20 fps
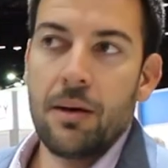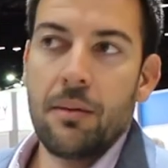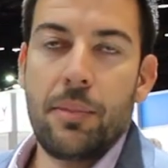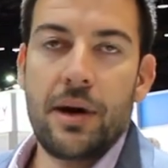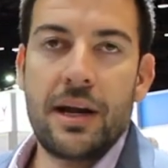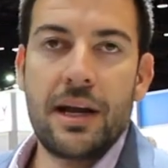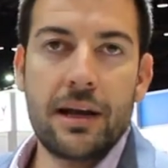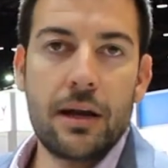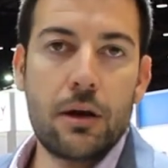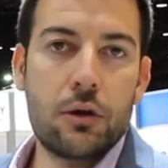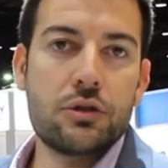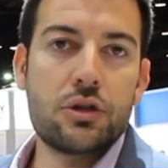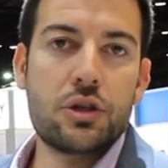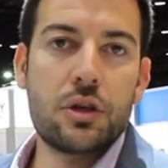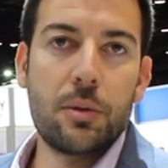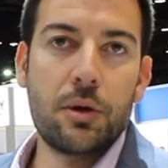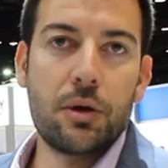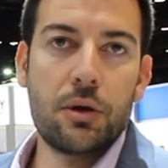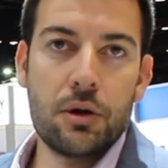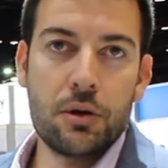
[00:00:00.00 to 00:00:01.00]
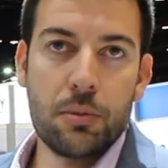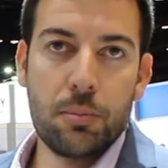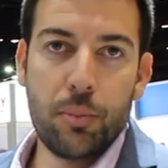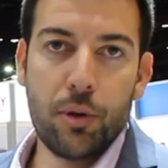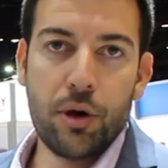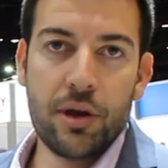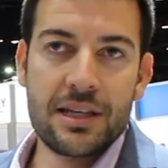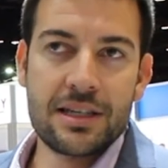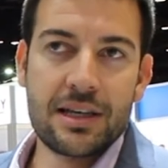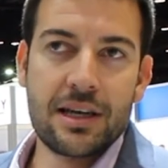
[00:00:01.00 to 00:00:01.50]
para que el consumidor
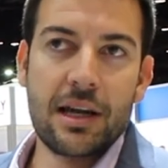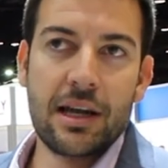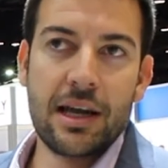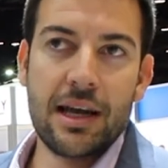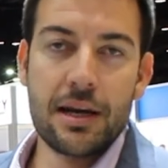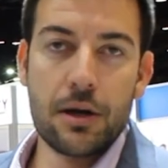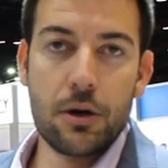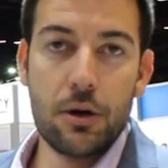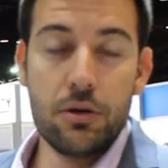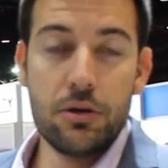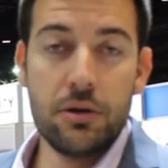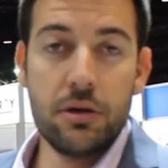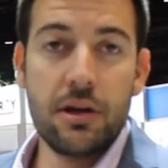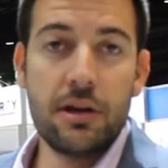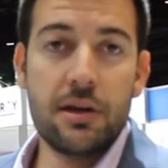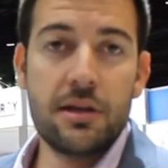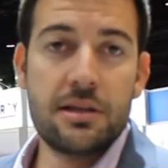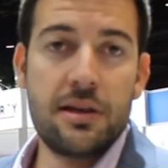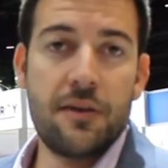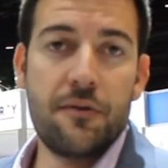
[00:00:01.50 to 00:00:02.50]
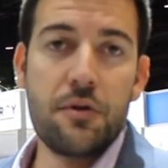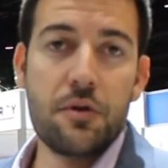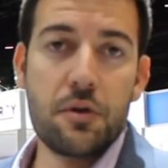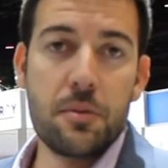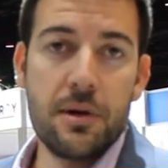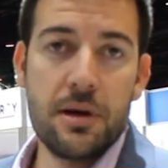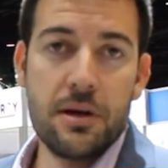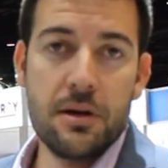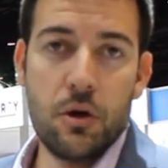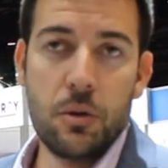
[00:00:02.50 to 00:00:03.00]
pueda escanearlo y de esta
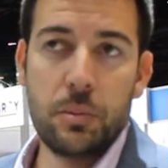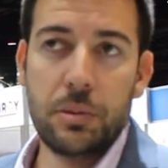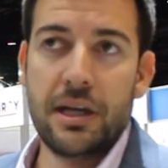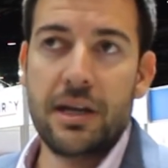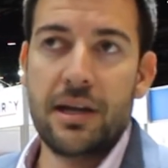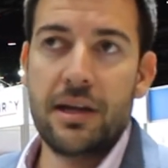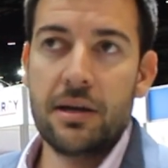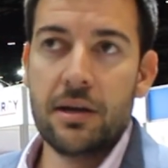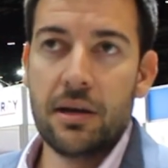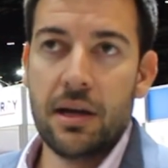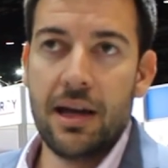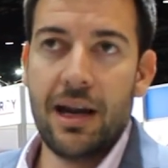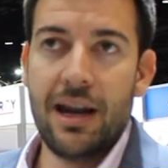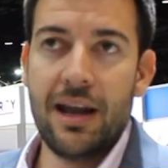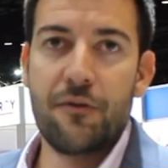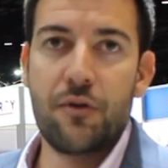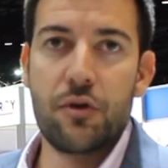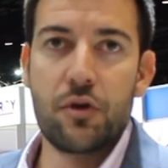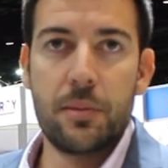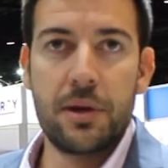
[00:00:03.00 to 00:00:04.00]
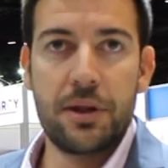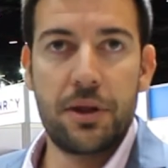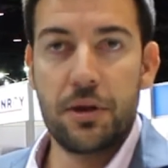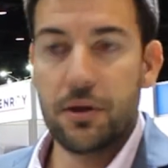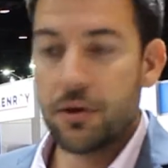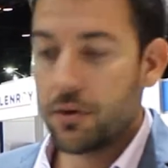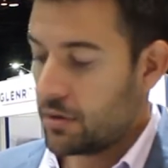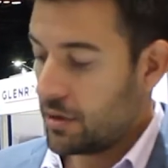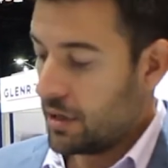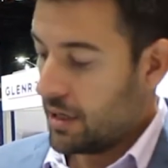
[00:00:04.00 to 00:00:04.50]
forma obtener la
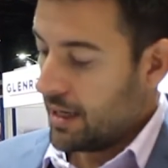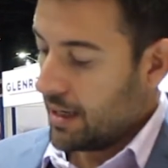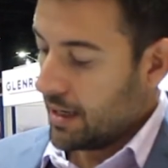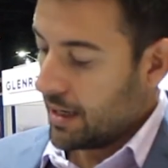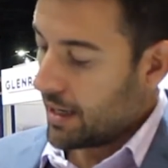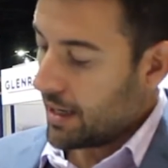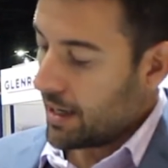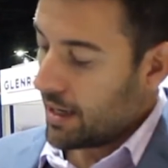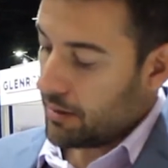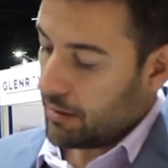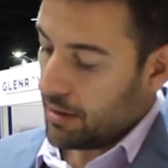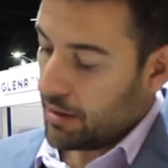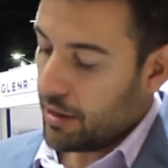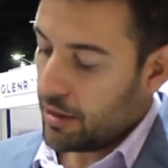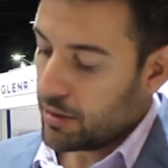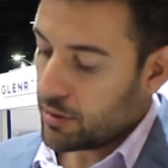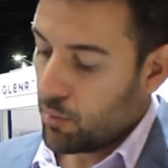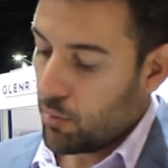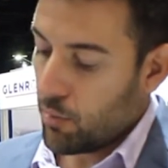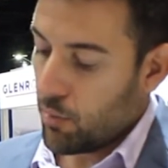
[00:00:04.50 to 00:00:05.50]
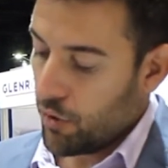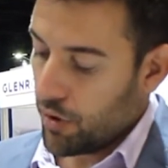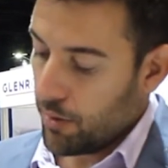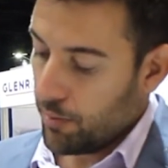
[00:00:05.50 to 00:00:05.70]
información que es muy